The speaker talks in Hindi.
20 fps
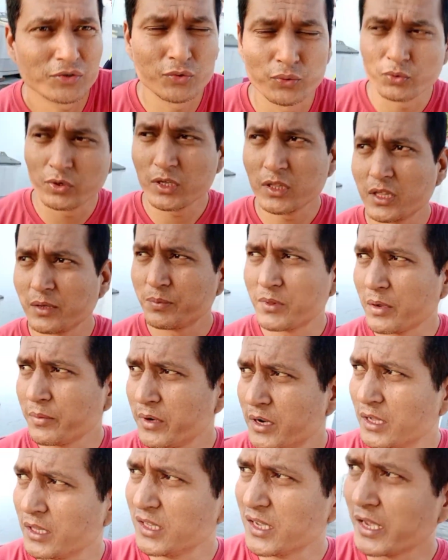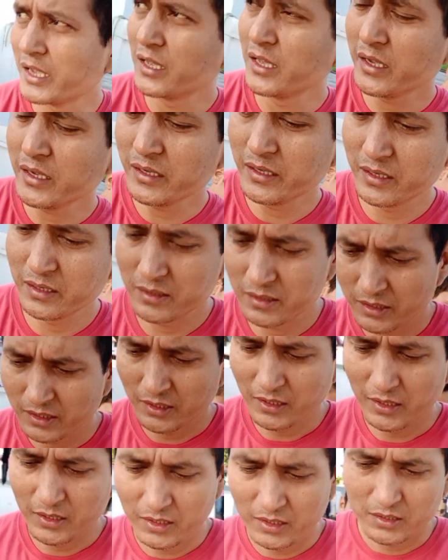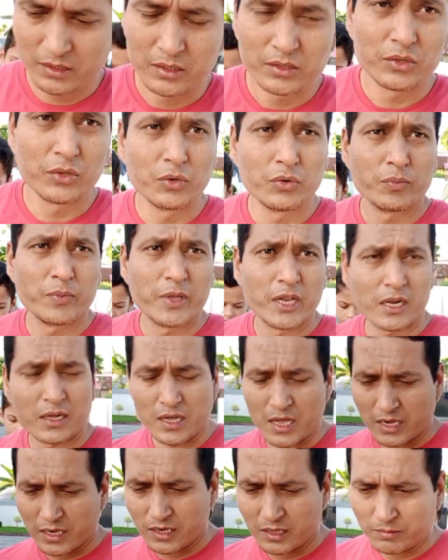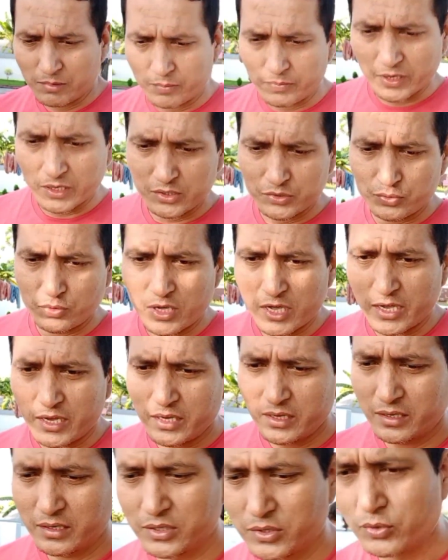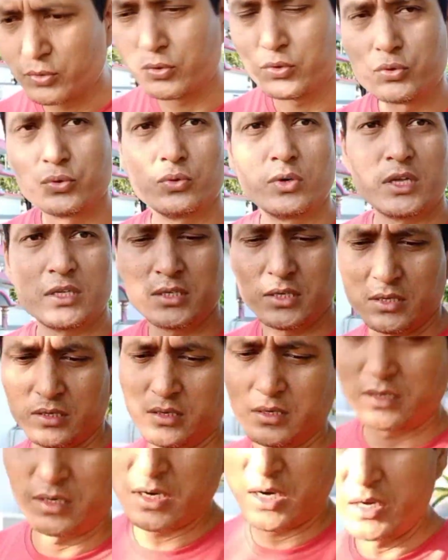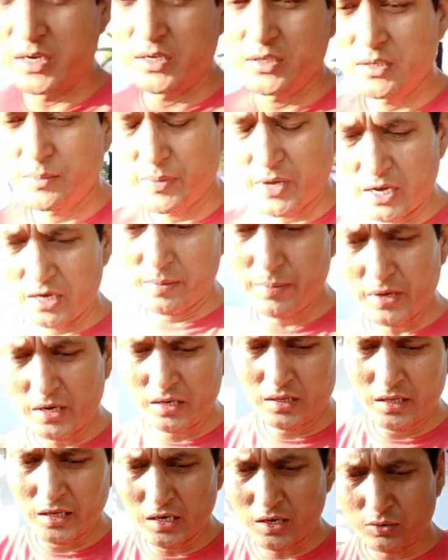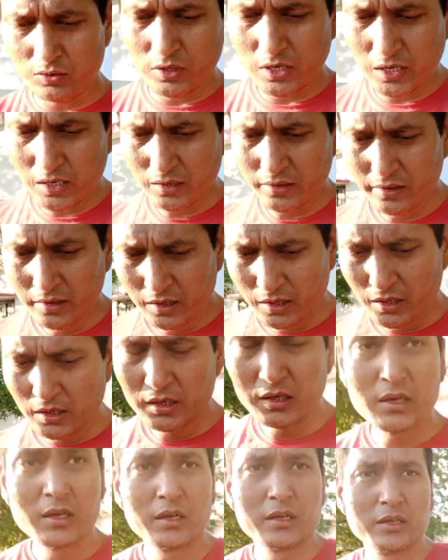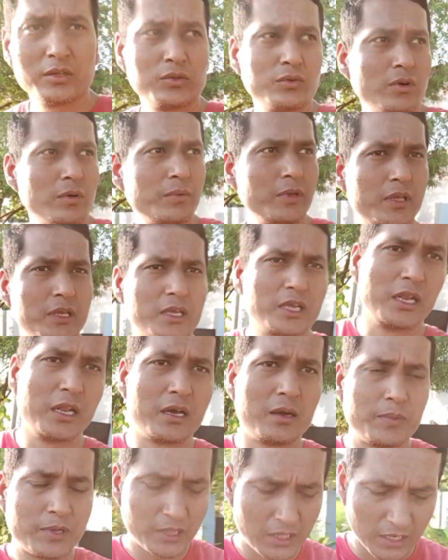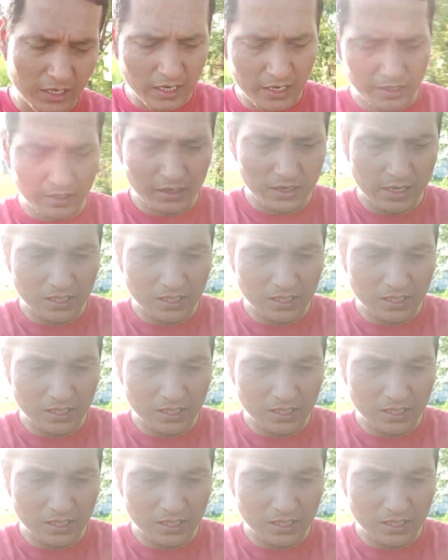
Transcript: सूरज देवता भी ढल जाएंगे तो मेरा खाना लगभग बन ही चुका है तो सूरज ढलने से पहले पहले देना होता है तो अभी केले का पत्ता काट कर